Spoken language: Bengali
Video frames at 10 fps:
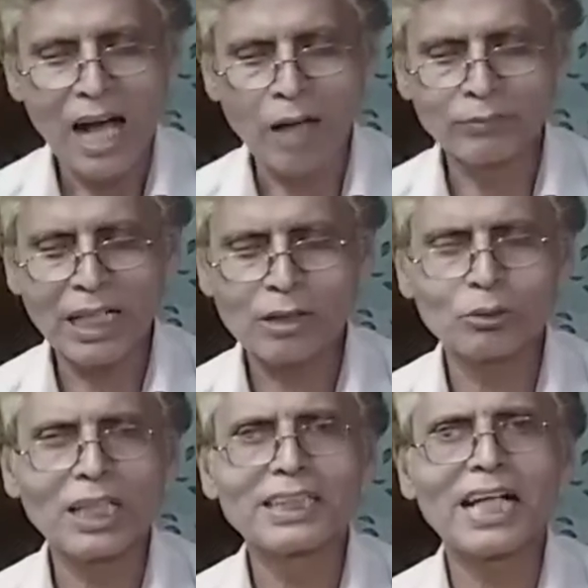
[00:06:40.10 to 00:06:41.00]
আপনারা
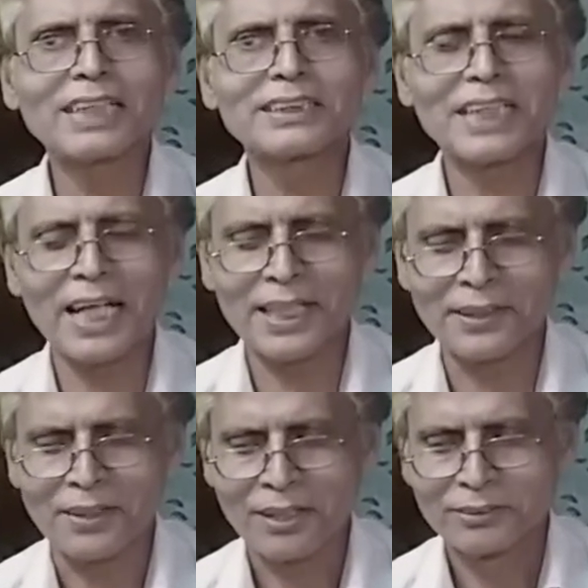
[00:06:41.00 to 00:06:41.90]
কোথা থেকে আসছেন
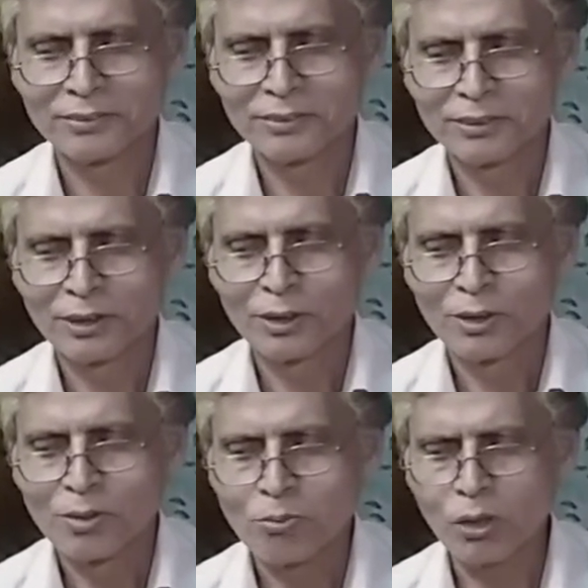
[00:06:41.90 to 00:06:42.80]

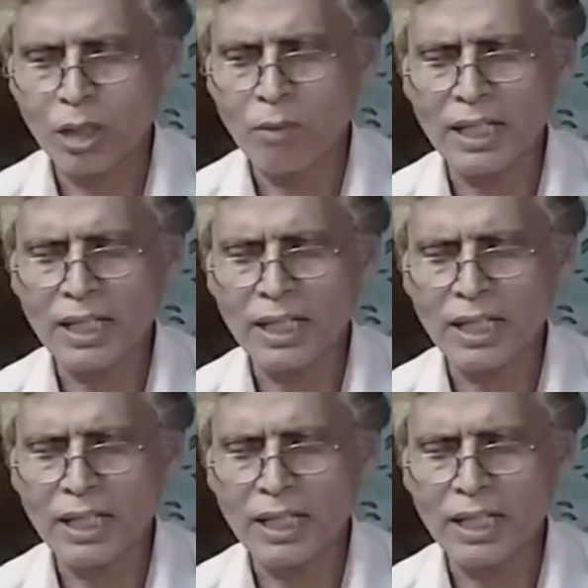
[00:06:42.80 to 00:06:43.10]
বললাম